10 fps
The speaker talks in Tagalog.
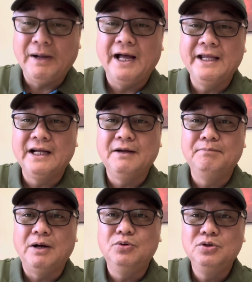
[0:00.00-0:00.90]
pahayag ng
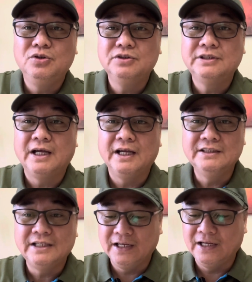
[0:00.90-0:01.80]
Pangulo sa
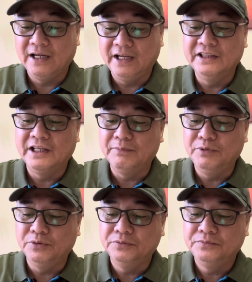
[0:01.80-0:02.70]
isang uh, interview.